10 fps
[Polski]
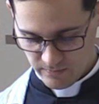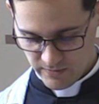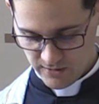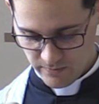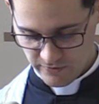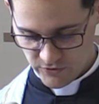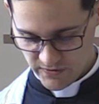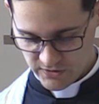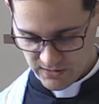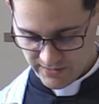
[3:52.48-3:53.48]
byliby w
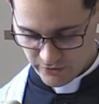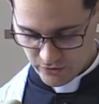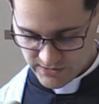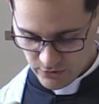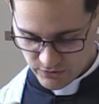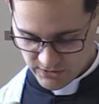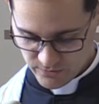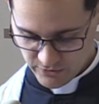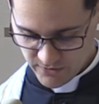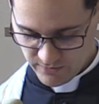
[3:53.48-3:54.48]
świecie. Dlatego cały
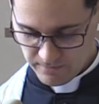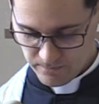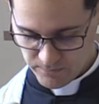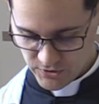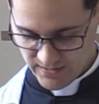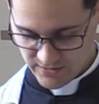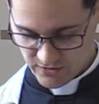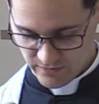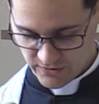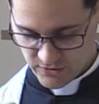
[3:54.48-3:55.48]
czas musimy
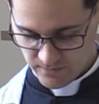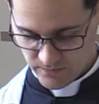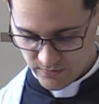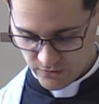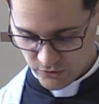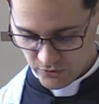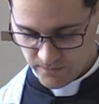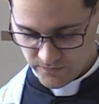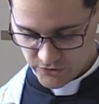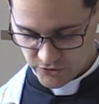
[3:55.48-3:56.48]
przekazywać
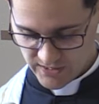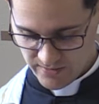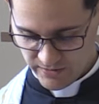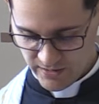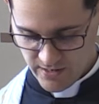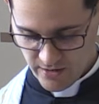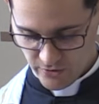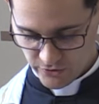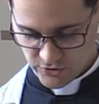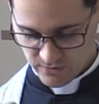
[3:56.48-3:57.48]
to, co sami
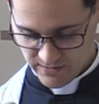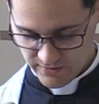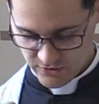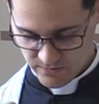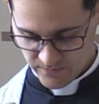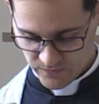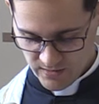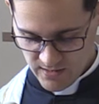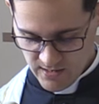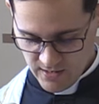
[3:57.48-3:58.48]
otrzymaliśmy.
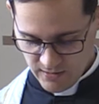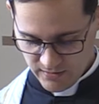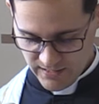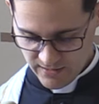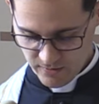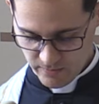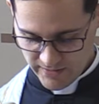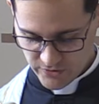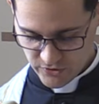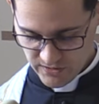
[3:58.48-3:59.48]
Jak
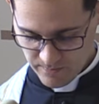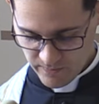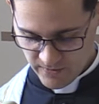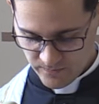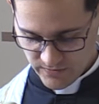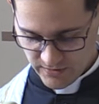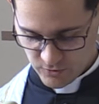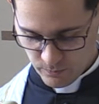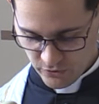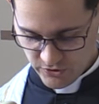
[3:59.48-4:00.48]
bardzo ślepe
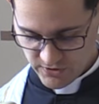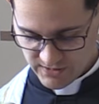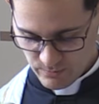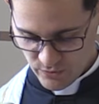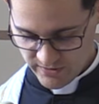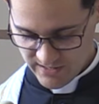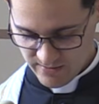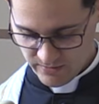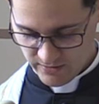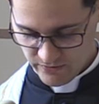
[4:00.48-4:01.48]
jest pójście za
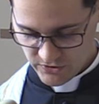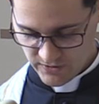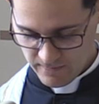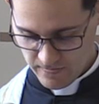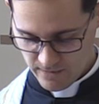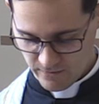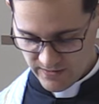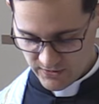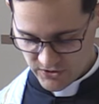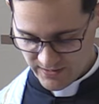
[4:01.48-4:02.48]
błędami i właśnie
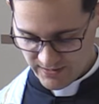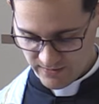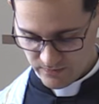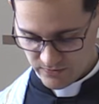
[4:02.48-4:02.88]
walczenie